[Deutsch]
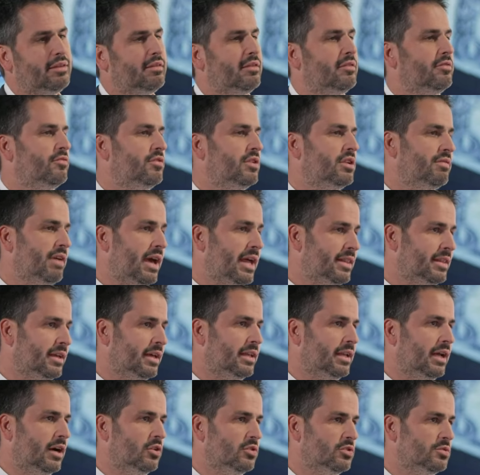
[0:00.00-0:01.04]
das heißt für einen
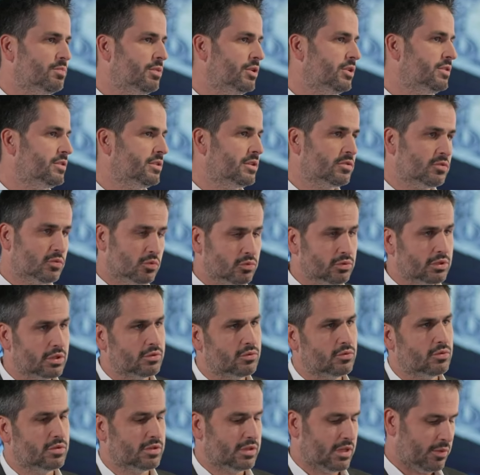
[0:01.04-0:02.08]
weiteren Ausbau des
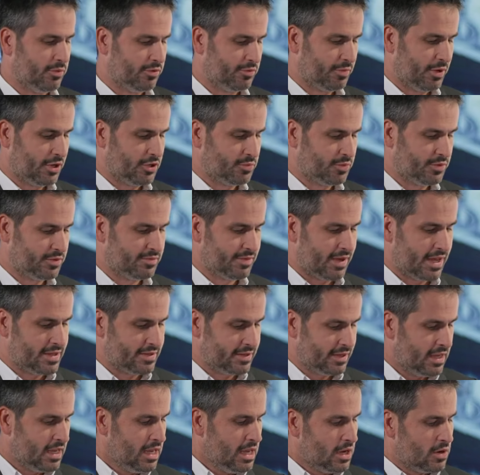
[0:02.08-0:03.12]
Gesundheitssystems
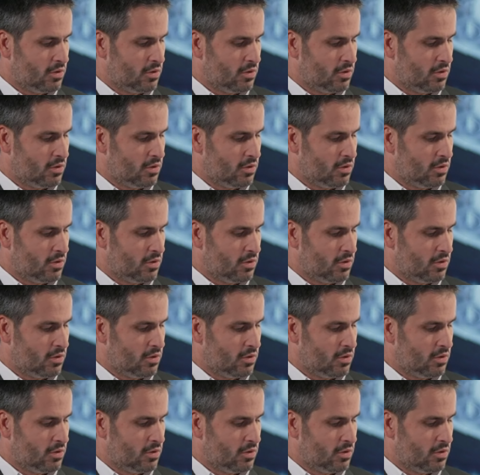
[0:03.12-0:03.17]
beispielsweise,